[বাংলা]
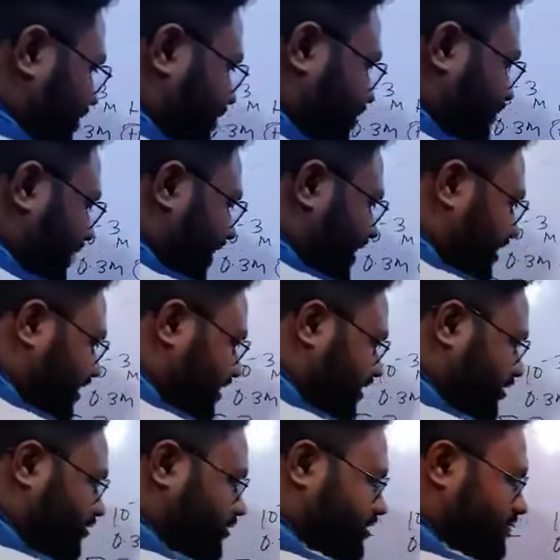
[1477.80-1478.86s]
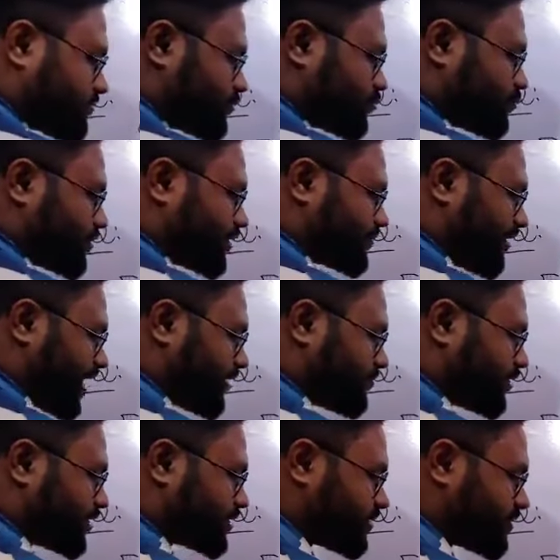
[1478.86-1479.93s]
মধ্যে আবার মাইনা এটা তো হচ্ছে টু পয়েন্ট
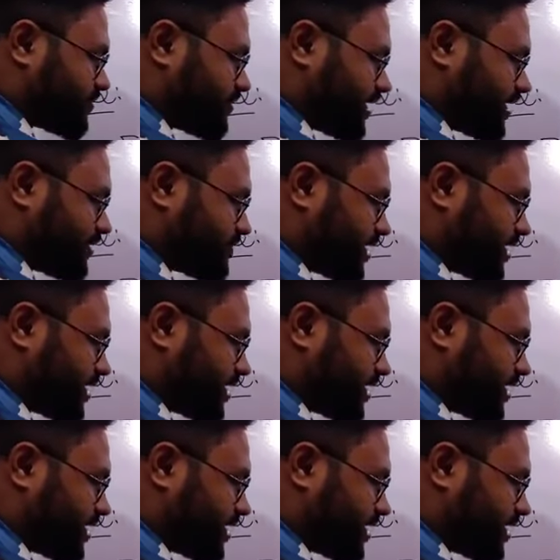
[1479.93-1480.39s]
ফাইভ হলে তো আবার